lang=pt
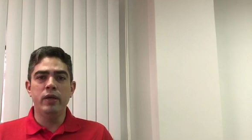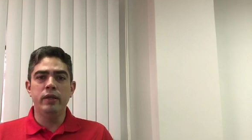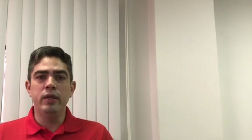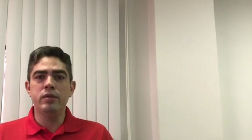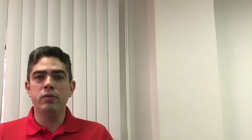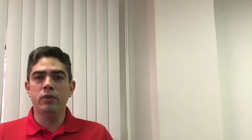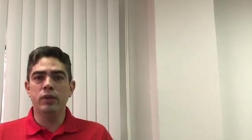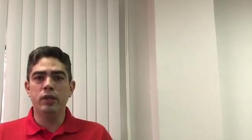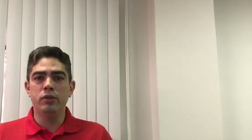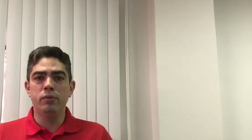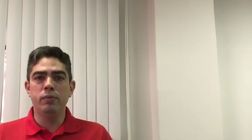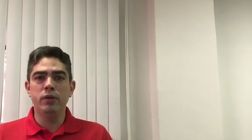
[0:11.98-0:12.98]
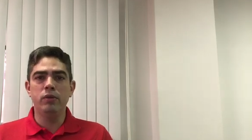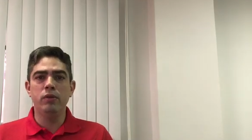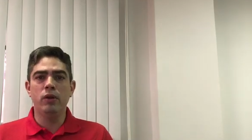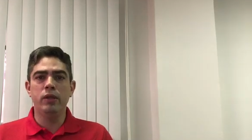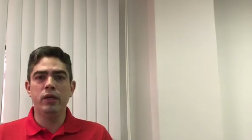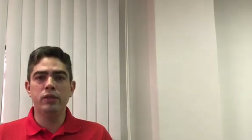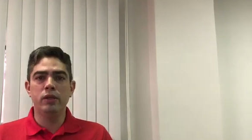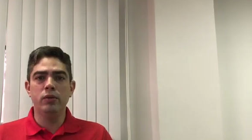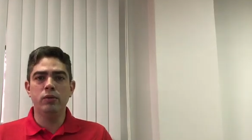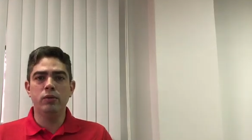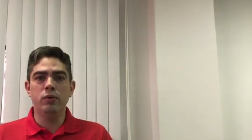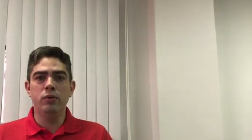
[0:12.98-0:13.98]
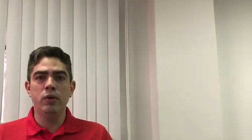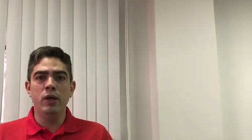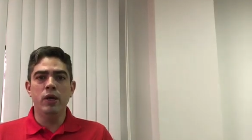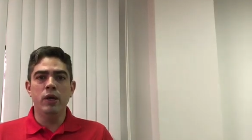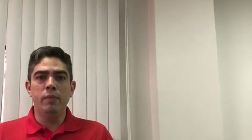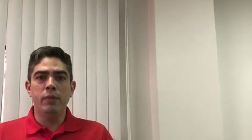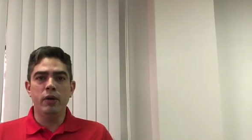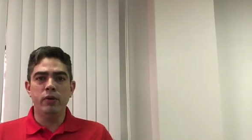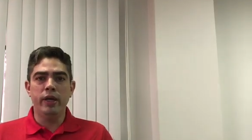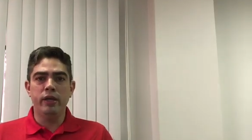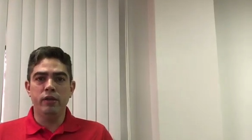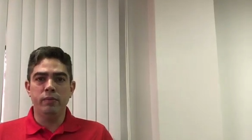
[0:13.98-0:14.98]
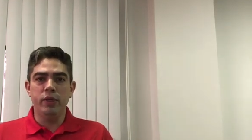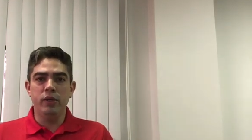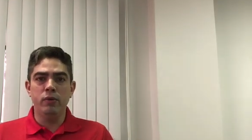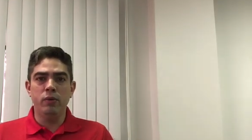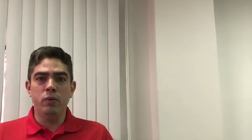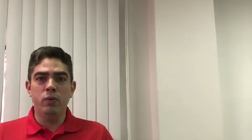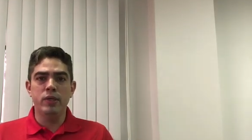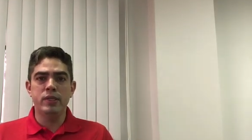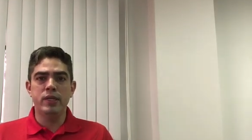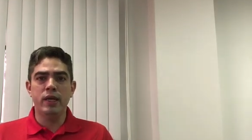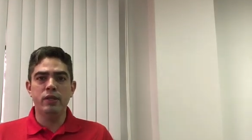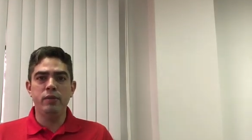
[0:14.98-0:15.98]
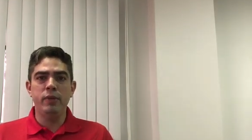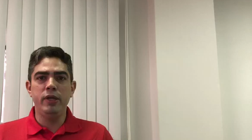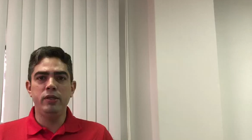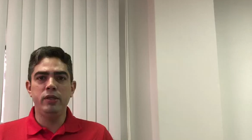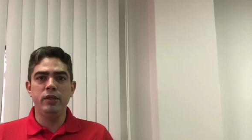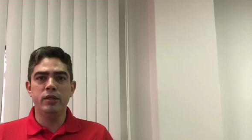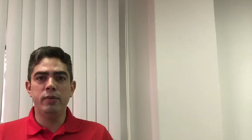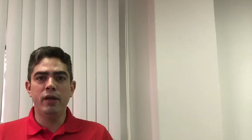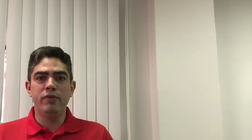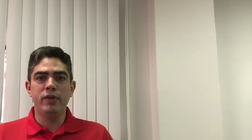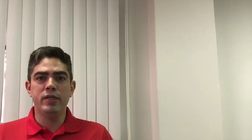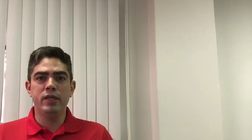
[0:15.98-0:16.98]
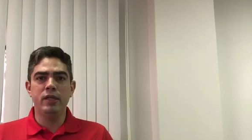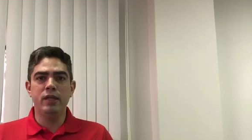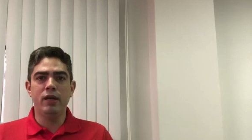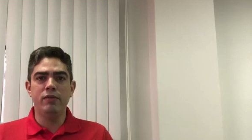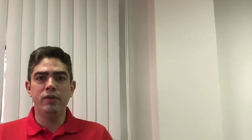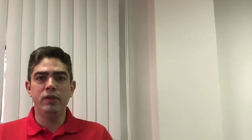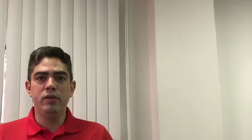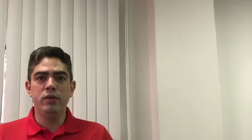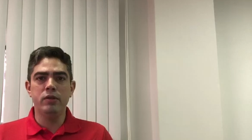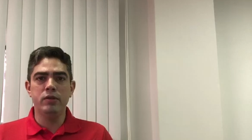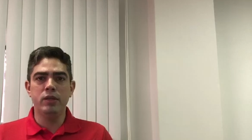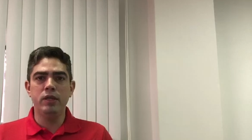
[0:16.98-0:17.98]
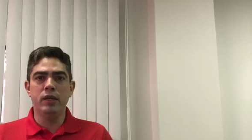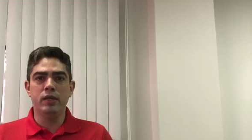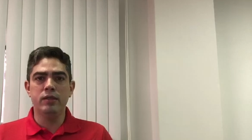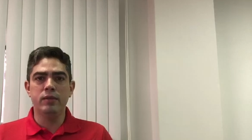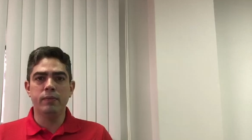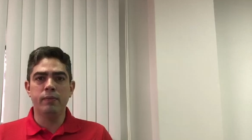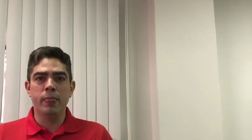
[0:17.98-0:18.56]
Nesse contexto, o Banco do Nordeste adotou para o é de Amigo uma série de medidas para facilitar a vida de nossos clientes.